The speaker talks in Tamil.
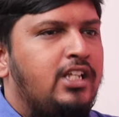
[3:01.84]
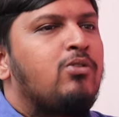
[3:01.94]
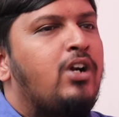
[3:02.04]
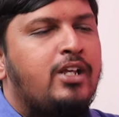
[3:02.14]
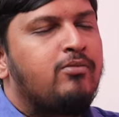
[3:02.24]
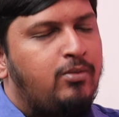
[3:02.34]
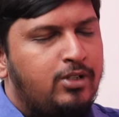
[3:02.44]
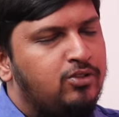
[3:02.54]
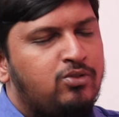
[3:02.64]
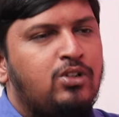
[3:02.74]
தேர்வாணையம்
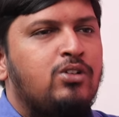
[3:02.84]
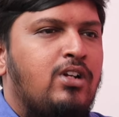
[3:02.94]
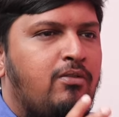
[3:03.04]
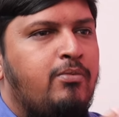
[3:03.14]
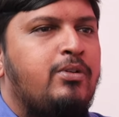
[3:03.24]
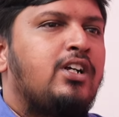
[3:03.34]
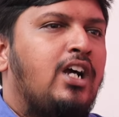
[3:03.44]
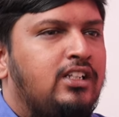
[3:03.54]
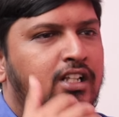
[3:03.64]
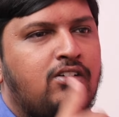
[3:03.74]
அப்படின்னு சொல்லிட்டு ஒரு அமைப்பு இருக்குது
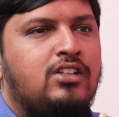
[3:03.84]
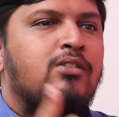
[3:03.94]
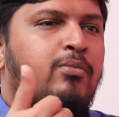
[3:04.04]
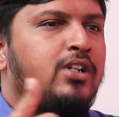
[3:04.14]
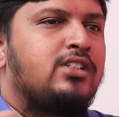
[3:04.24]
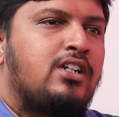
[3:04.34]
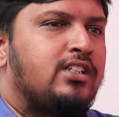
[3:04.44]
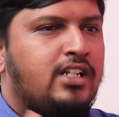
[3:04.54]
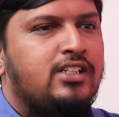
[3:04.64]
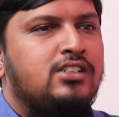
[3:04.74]
அதுதான் வந்து போலீஸ்க்கான
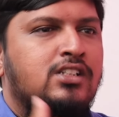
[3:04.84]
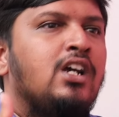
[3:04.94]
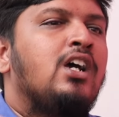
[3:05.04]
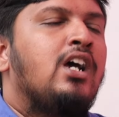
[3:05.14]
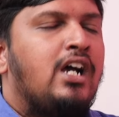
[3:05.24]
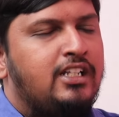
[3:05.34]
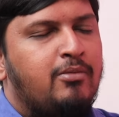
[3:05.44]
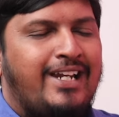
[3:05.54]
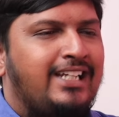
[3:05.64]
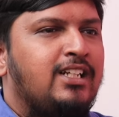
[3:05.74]
செலெக்ஷன்ஸ் அந்த
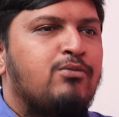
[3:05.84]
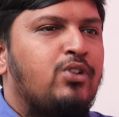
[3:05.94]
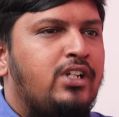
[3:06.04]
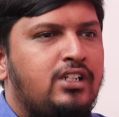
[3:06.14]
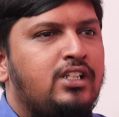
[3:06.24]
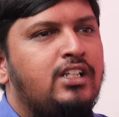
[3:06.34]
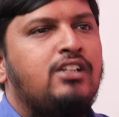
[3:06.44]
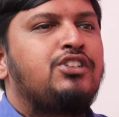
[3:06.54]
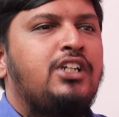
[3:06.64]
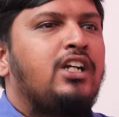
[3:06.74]
மாதிரி எக்ஸாம்ஸ் வைக்கிறது அந்த
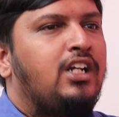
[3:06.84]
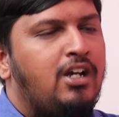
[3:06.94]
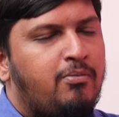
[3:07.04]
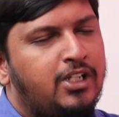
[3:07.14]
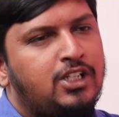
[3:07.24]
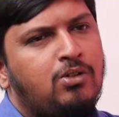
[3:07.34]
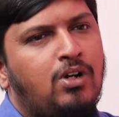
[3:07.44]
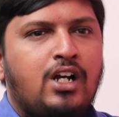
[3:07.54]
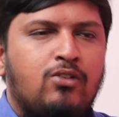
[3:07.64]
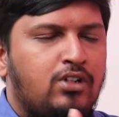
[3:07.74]
விஷயங்கள்லாம்
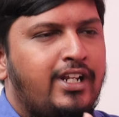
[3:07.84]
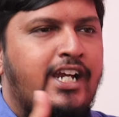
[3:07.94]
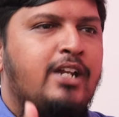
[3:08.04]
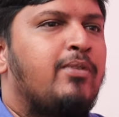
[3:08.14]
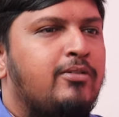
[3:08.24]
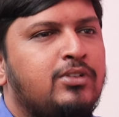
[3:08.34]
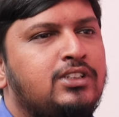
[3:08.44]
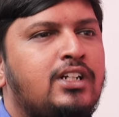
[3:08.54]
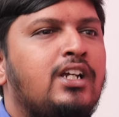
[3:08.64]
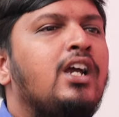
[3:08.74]
பார்த்துக்குவாங்க அவனோட நிறைய
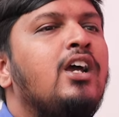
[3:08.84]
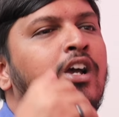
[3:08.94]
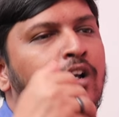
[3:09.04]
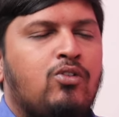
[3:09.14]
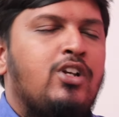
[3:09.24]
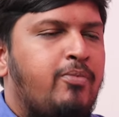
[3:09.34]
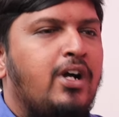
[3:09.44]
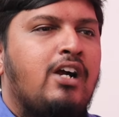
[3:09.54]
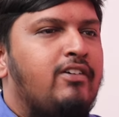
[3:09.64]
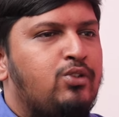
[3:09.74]
டிபார்ட்மெண்ட்ஸ் இருக்குது குறிப்பாக
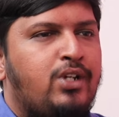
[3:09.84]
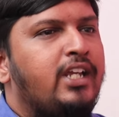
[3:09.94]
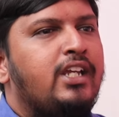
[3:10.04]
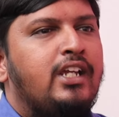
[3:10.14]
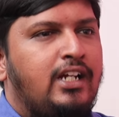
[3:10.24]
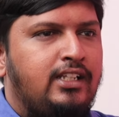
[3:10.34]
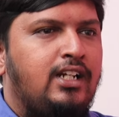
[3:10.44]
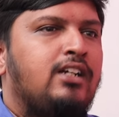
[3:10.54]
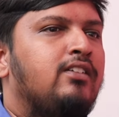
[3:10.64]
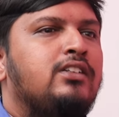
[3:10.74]
காவல்துறை அதில்
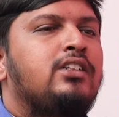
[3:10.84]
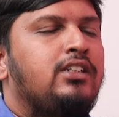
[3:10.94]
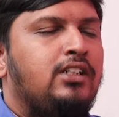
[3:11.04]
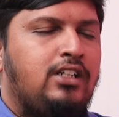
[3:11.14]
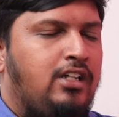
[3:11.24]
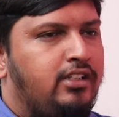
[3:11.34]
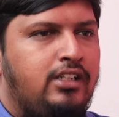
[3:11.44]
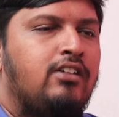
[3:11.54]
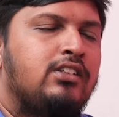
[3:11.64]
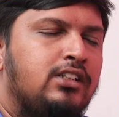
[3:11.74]
வந்து
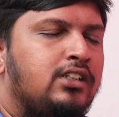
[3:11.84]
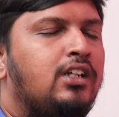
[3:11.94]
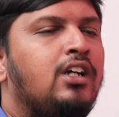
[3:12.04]
அதுதான் வந்து